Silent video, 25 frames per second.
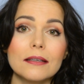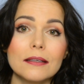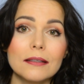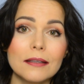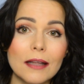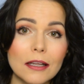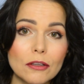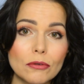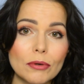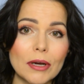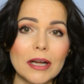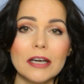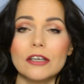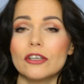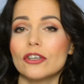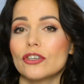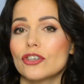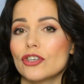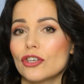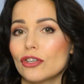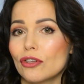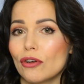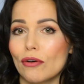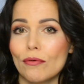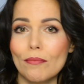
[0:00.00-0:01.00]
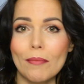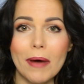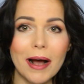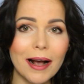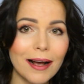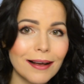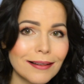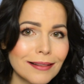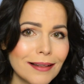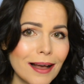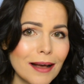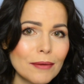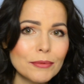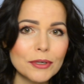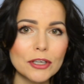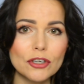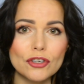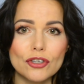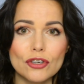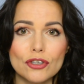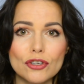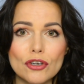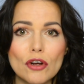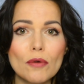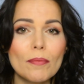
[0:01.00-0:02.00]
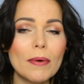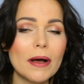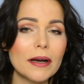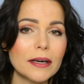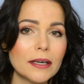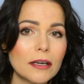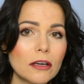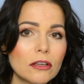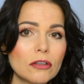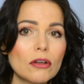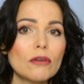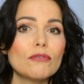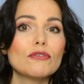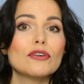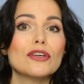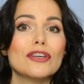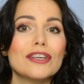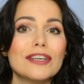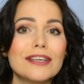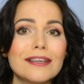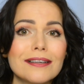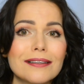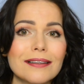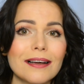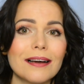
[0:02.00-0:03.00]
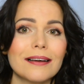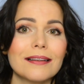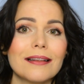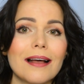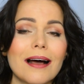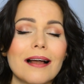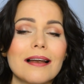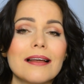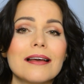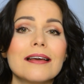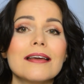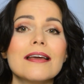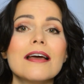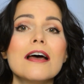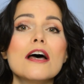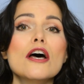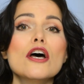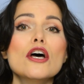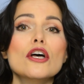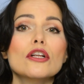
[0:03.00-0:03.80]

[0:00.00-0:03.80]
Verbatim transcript: y, naturalnych, czy to makadamia, żożoba, arganowy i tak dalej,